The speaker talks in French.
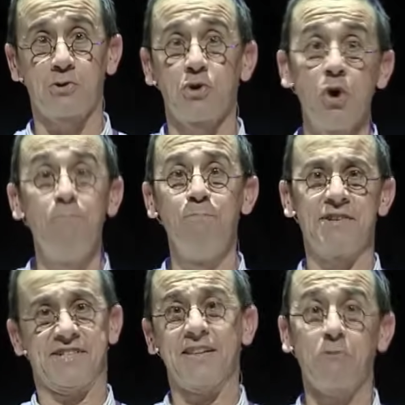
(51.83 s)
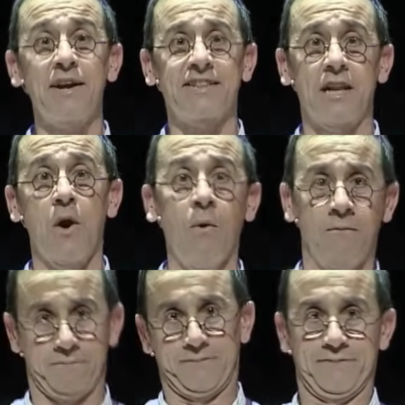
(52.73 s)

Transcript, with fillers: tu doubles, mais ça doit être long.